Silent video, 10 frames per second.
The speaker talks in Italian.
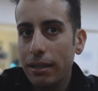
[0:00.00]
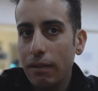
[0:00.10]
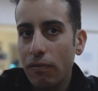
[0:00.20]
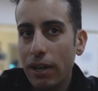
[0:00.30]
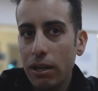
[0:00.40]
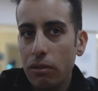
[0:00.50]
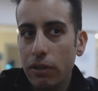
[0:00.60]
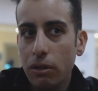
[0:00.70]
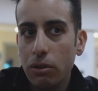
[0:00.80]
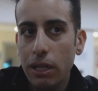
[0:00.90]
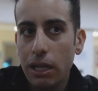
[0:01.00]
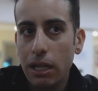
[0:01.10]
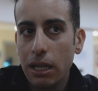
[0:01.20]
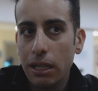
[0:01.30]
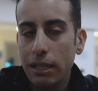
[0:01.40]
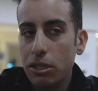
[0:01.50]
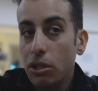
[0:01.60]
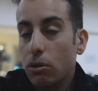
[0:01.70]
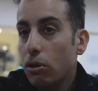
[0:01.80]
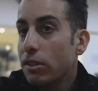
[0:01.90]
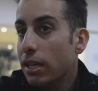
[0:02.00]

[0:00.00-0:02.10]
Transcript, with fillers: dal fango, vengo da, dal ciclocross,